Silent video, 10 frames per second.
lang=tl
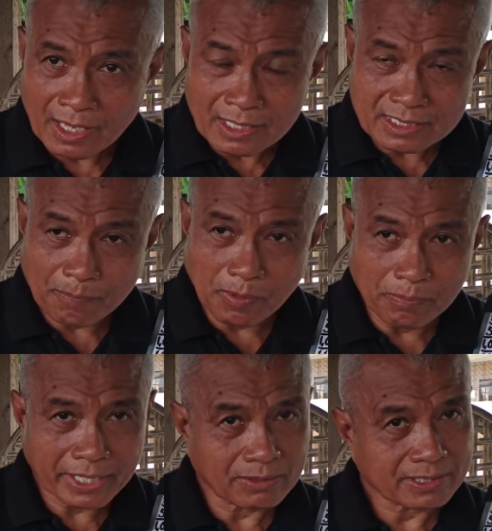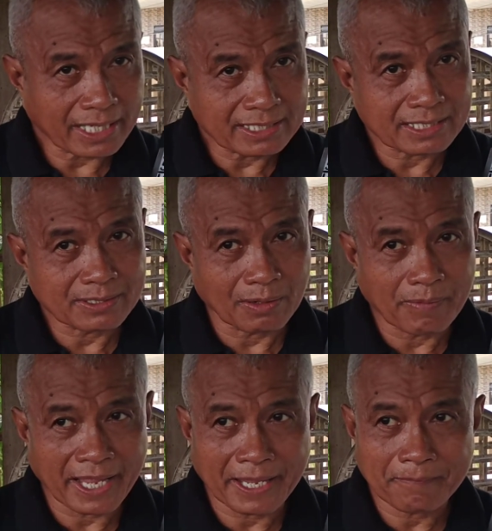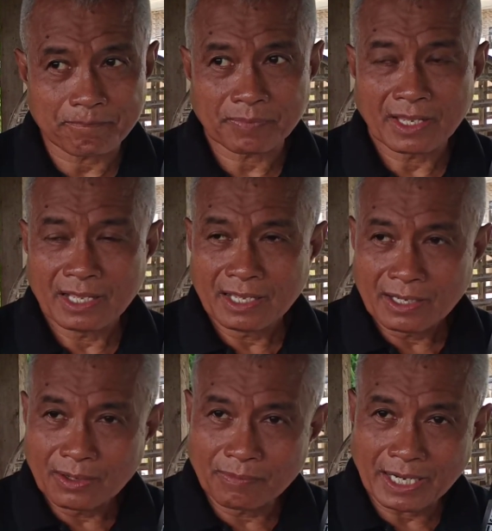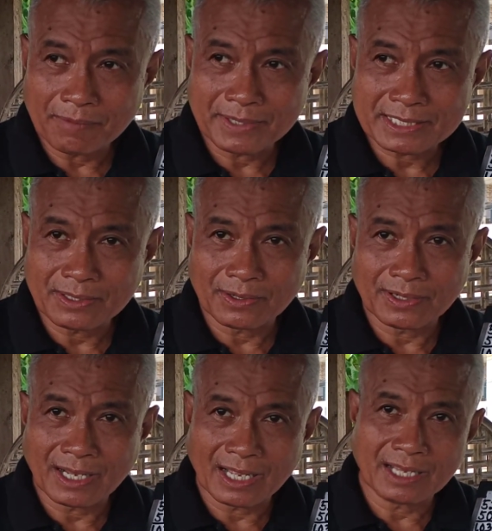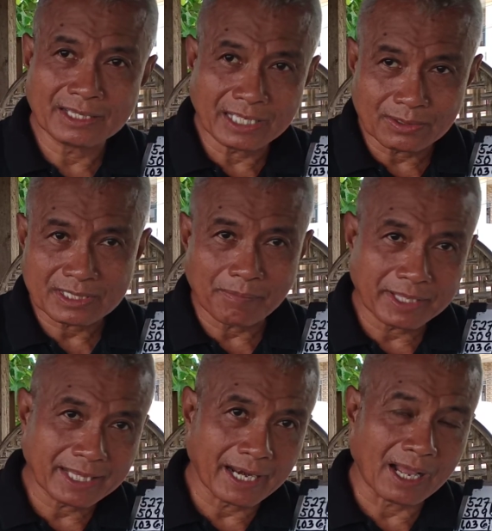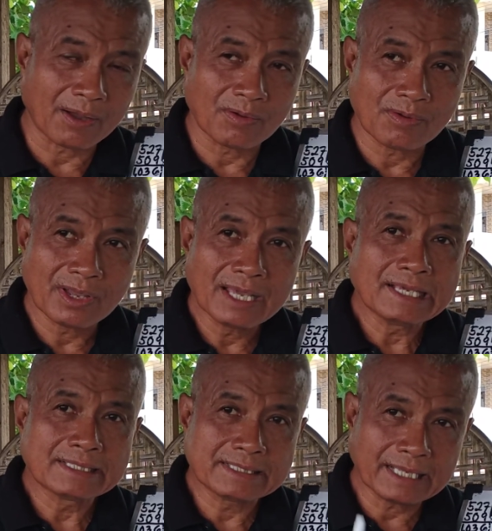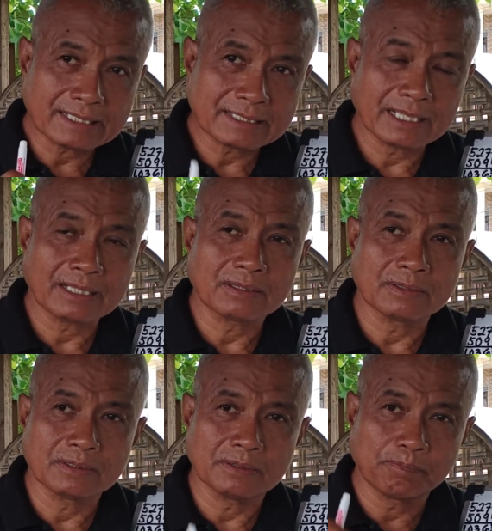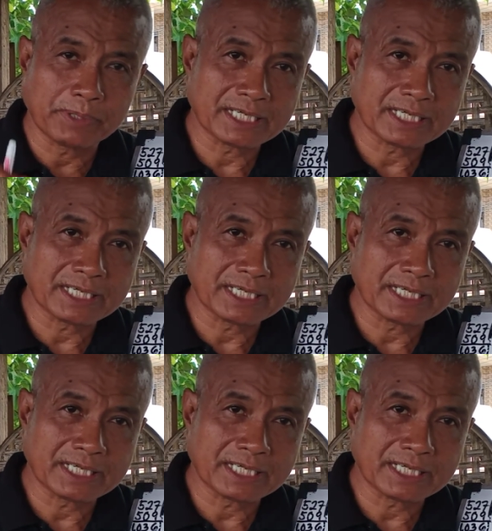sa Publicus Asia Survey, lumalabas doon na dito sa Mindanao, 62%